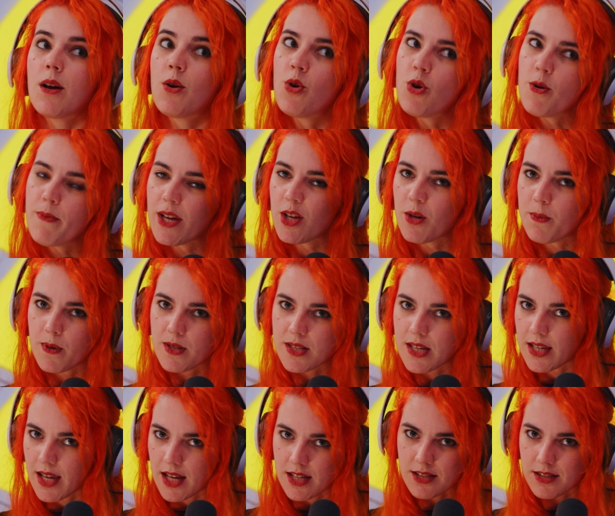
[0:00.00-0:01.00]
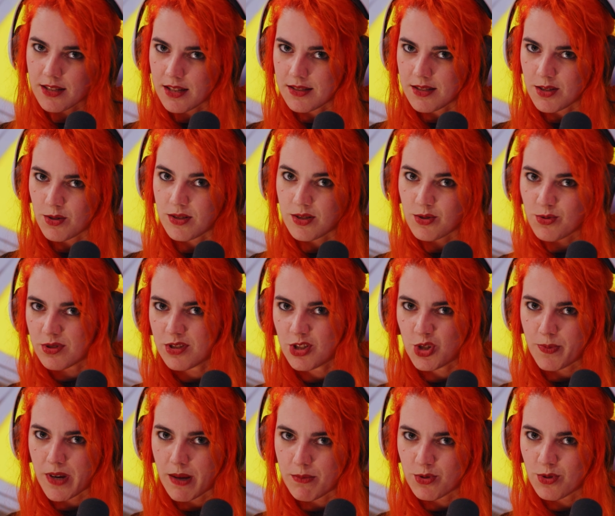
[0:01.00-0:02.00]
como é que eu posso ganhar estes 500 euros e todos os
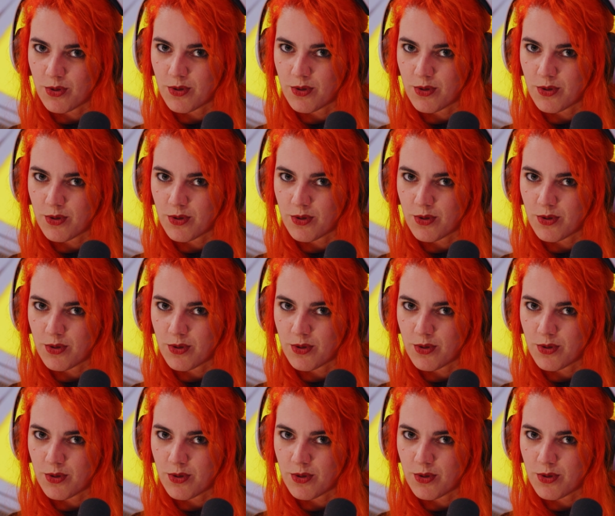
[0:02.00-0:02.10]
prémios que o